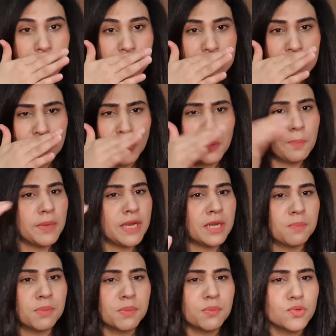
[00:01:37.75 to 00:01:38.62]
ये कोई
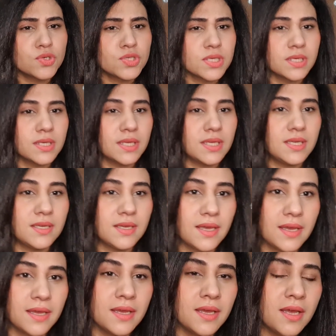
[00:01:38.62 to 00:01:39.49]
पेड प्रमोशन नहीं
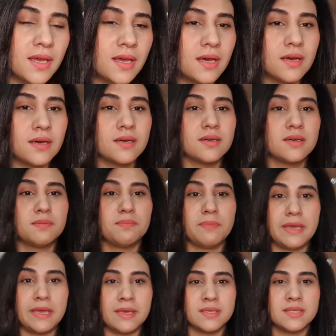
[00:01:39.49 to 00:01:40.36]
है
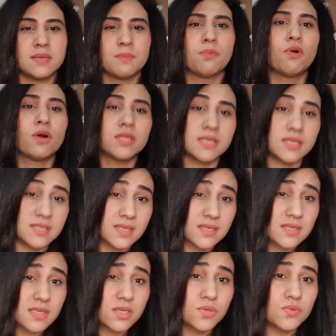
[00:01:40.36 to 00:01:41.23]
मैं इसे बहुत
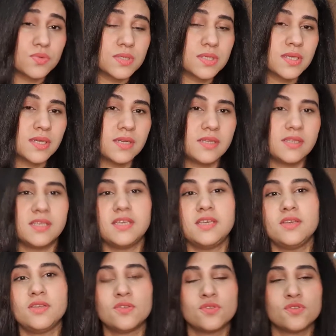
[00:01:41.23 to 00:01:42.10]
अरसे से यूज़ कर रही
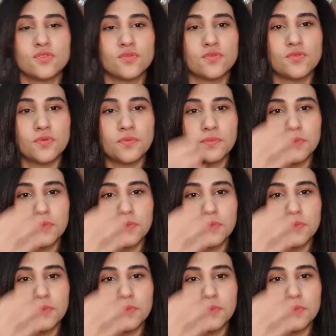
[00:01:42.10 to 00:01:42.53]
थी सो so,